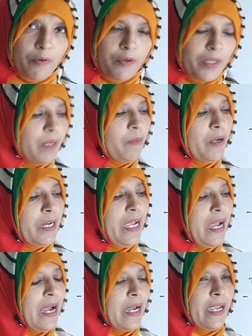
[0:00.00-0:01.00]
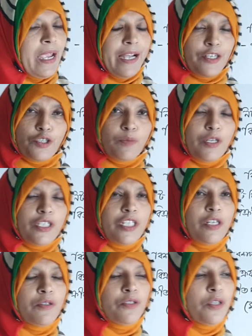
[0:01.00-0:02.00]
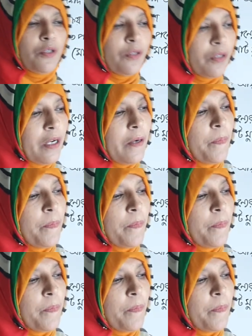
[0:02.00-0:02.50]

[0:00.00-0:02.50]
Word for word: করতে বলে আগে এক সময় ছিল যখন